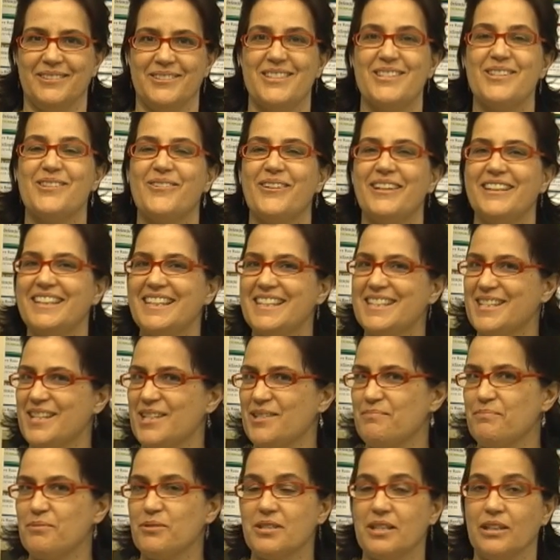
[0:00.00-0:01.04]

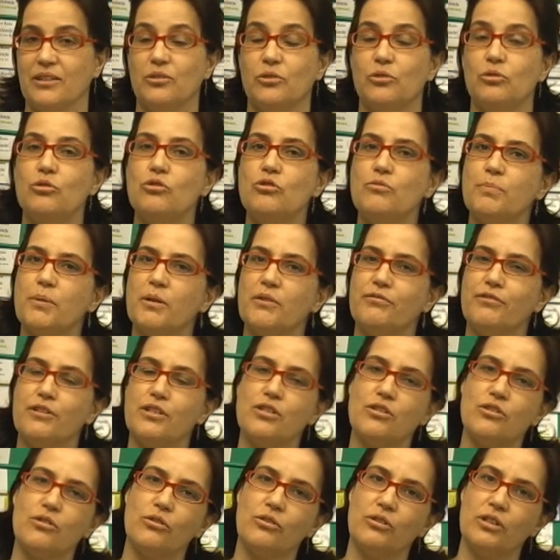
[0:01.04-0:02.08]
56% dos
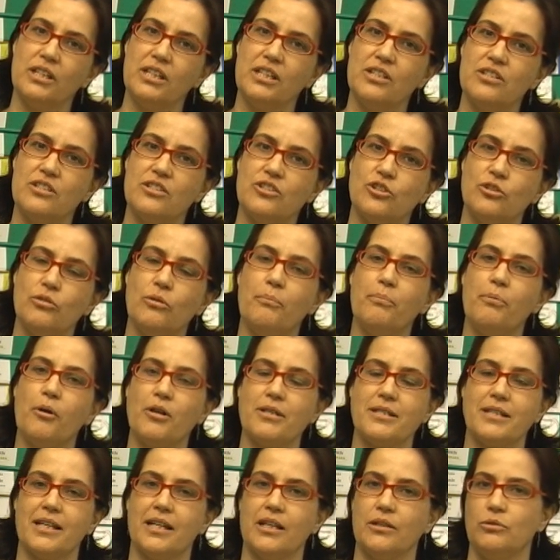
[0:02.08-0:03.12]
professores tinham
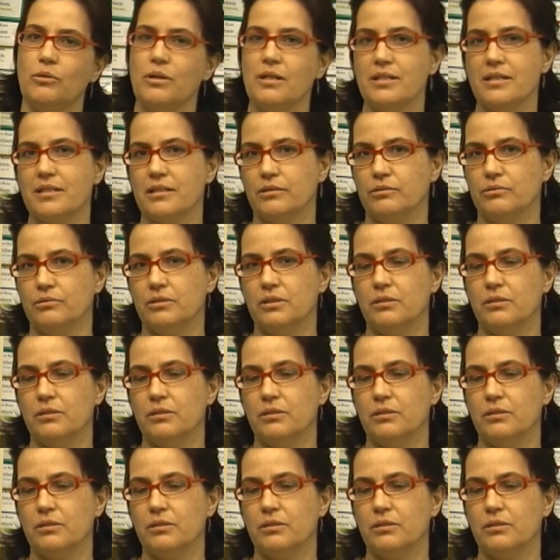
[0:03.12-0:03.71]
pós-graduação,